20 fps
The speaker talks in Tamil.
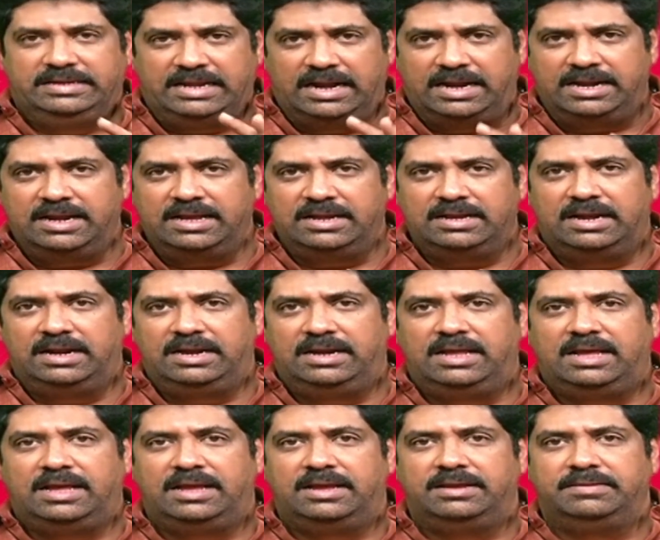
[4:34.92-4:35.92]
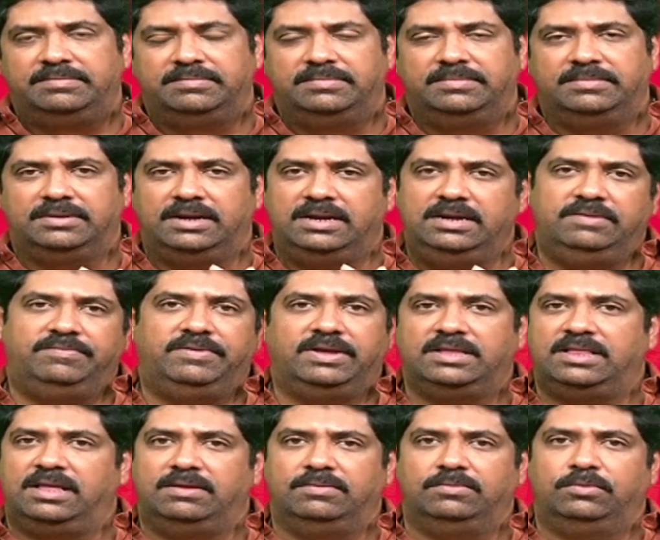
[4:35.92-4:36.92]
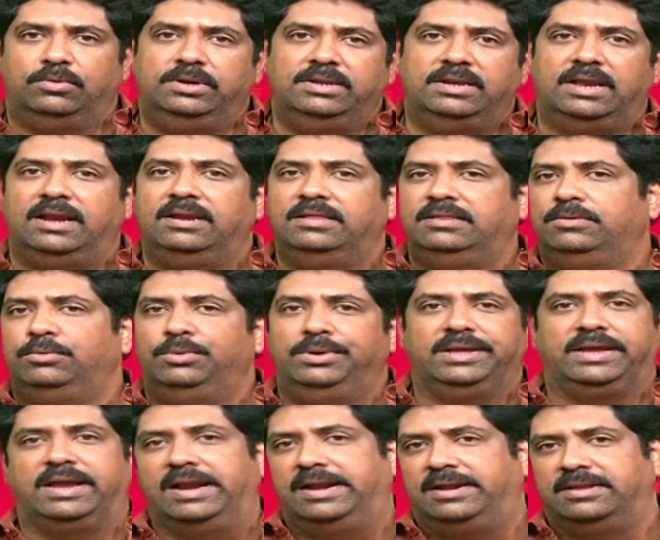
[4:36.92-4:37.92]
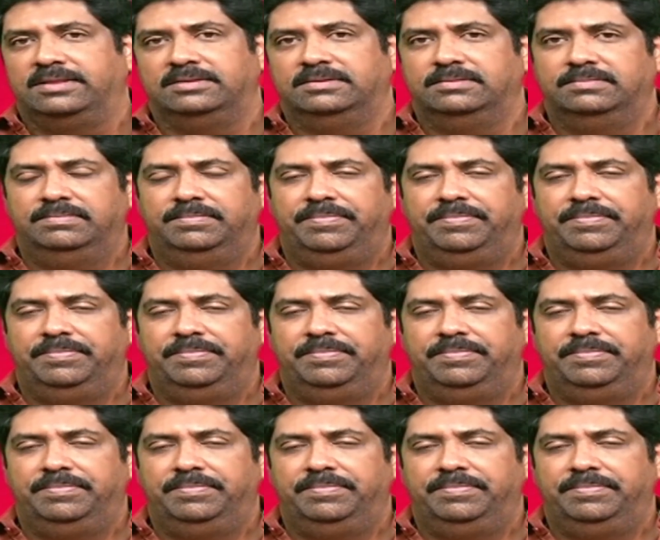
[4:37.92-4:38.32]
எண்ணங்களில் ரெண்டு வகை தான் ஒன்று நல்லது ஒன்று கெட்டது